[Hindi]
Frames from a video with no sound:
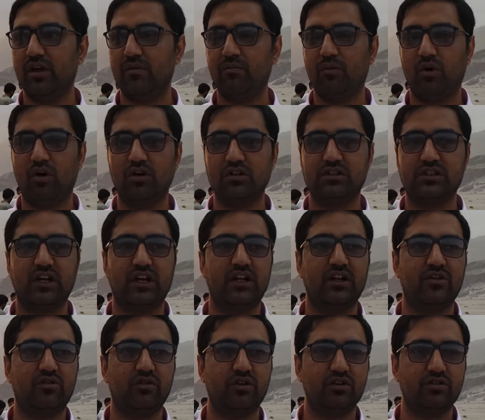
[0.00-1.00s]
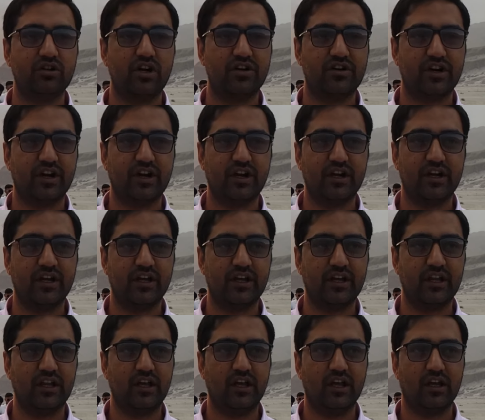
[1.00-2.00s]
बहुत ज़्यादा टूरिस्ट को अट्रैक्ट करने के
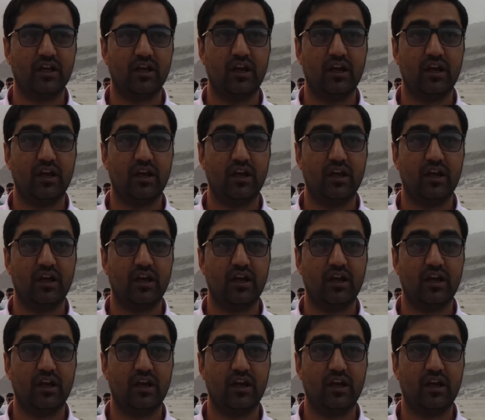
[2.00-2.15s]
लिए एक